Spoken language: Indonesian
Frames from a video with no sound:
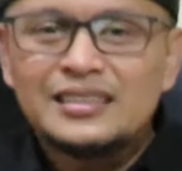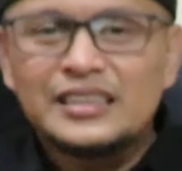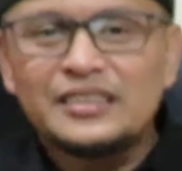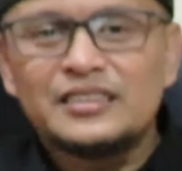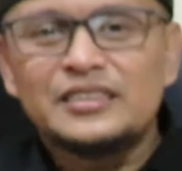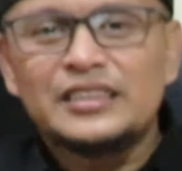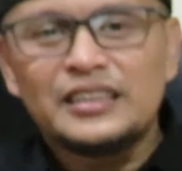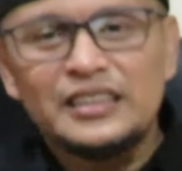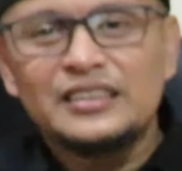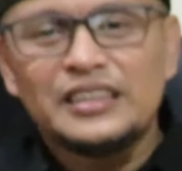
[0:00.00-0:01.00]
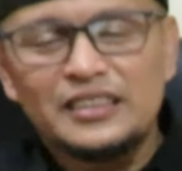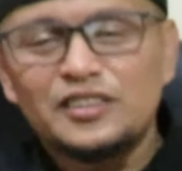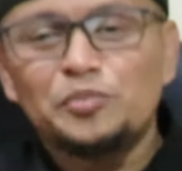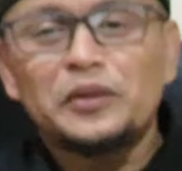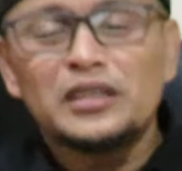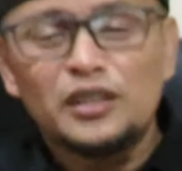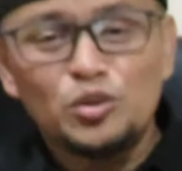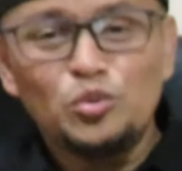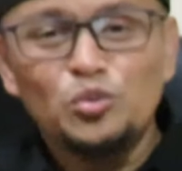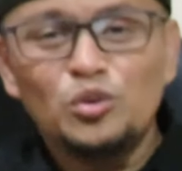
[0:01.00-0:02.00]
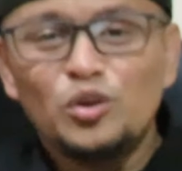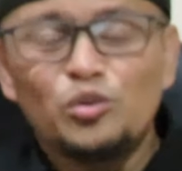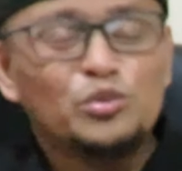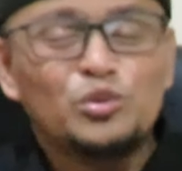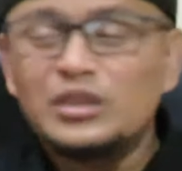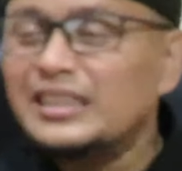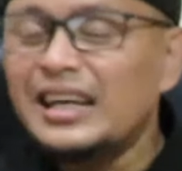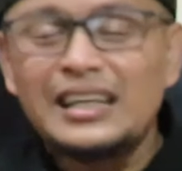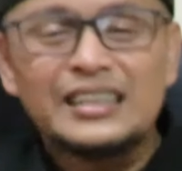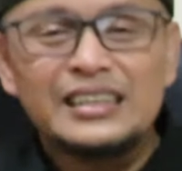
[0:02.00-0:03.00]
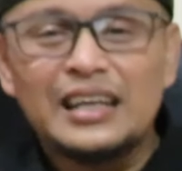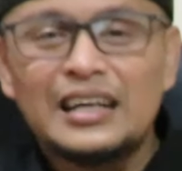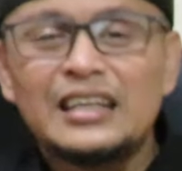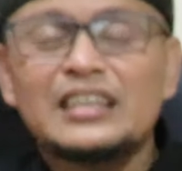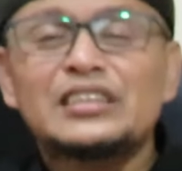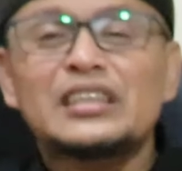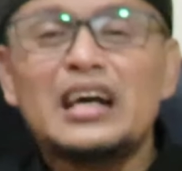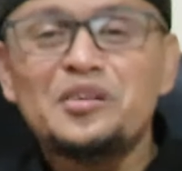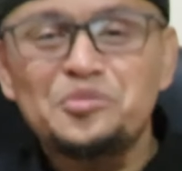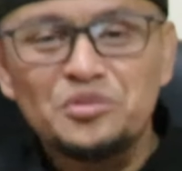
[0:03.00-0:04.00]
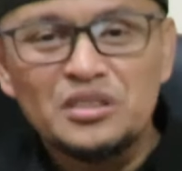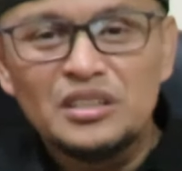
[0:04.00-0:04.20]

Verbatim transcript: chat chatting chatting seperti itu untuk tidak lagi ada rasa takut